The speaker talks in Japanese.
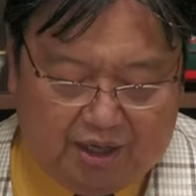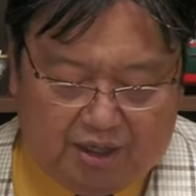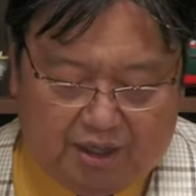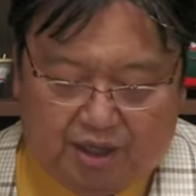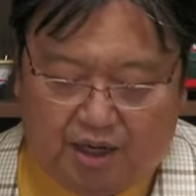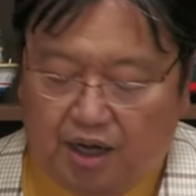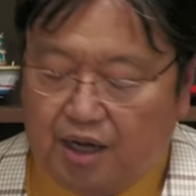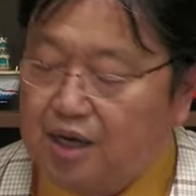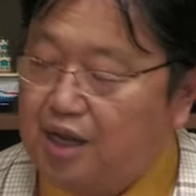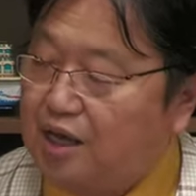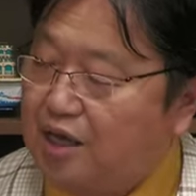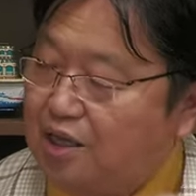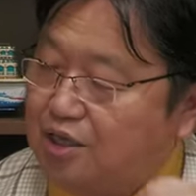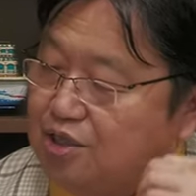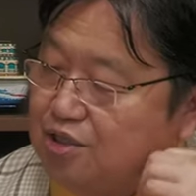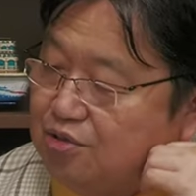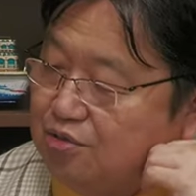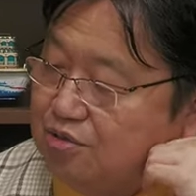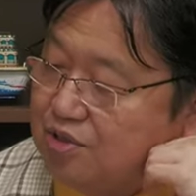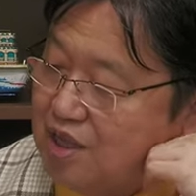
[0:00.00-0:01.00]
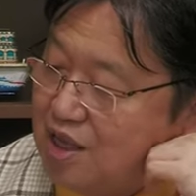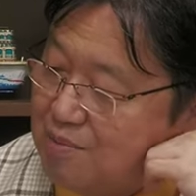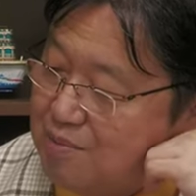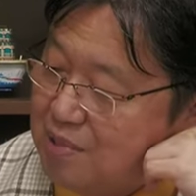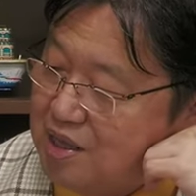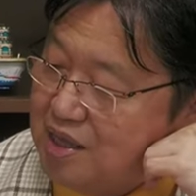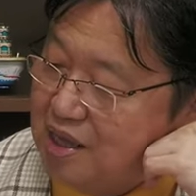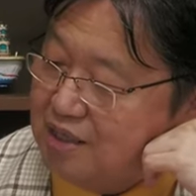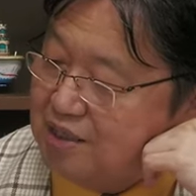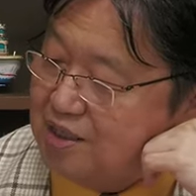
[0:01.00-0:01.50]
経歴じゅうねん
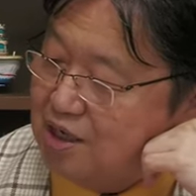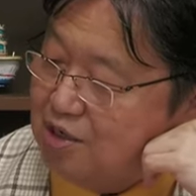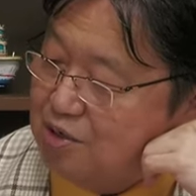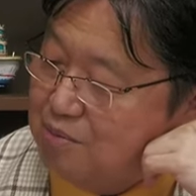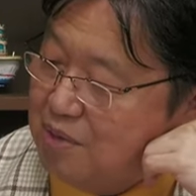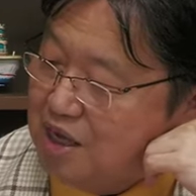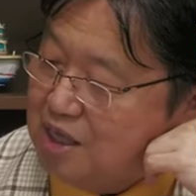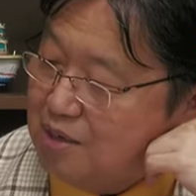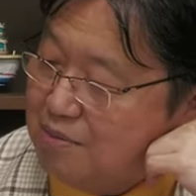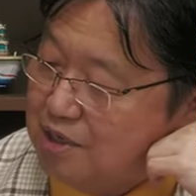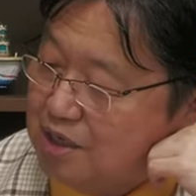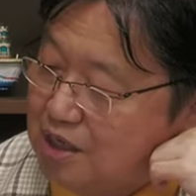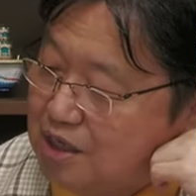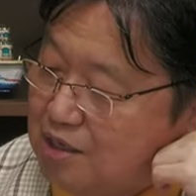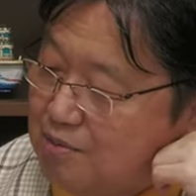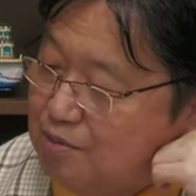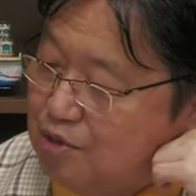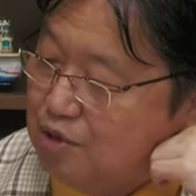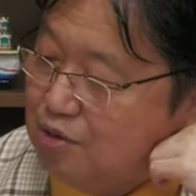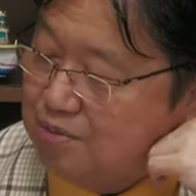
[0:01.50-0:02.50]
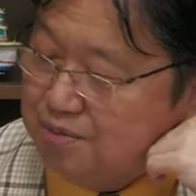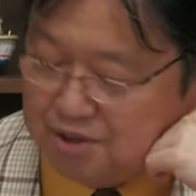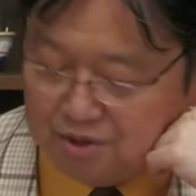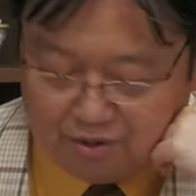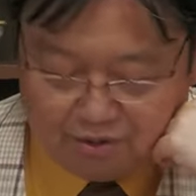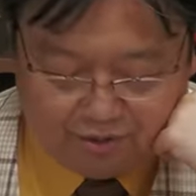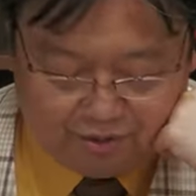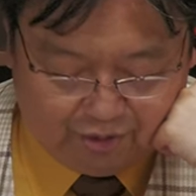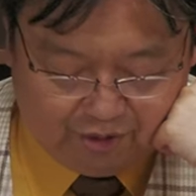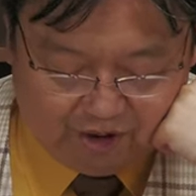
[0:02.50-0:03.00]
めなんですけどまだまだ
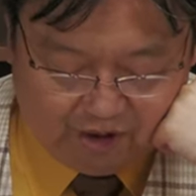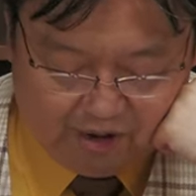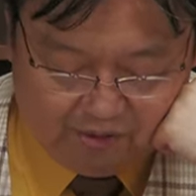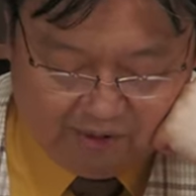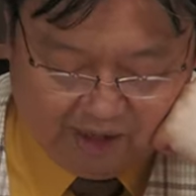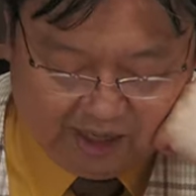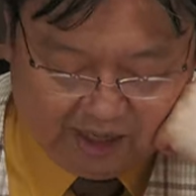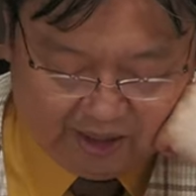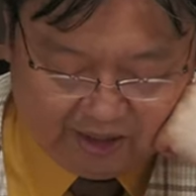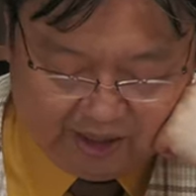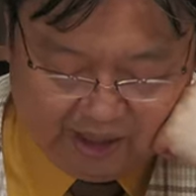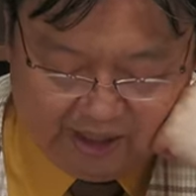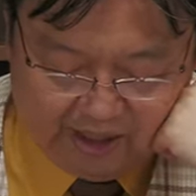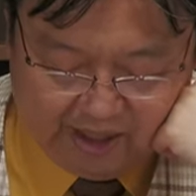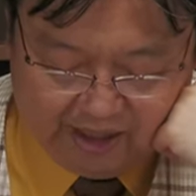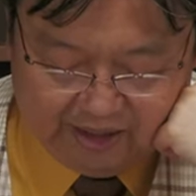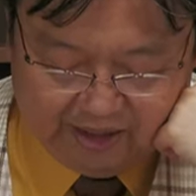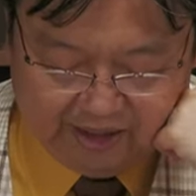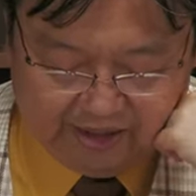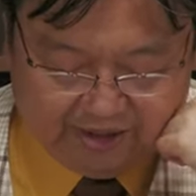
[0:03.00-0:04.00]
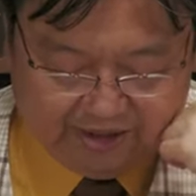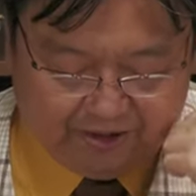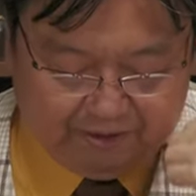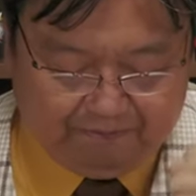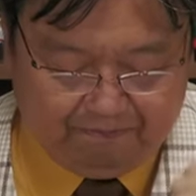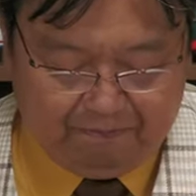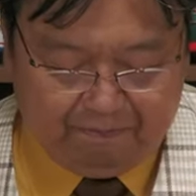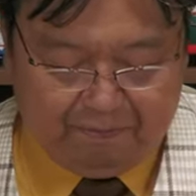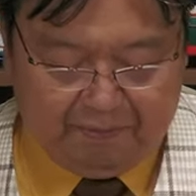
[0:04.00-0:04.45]
ティム・ロビンスこの時に若手なんですよ。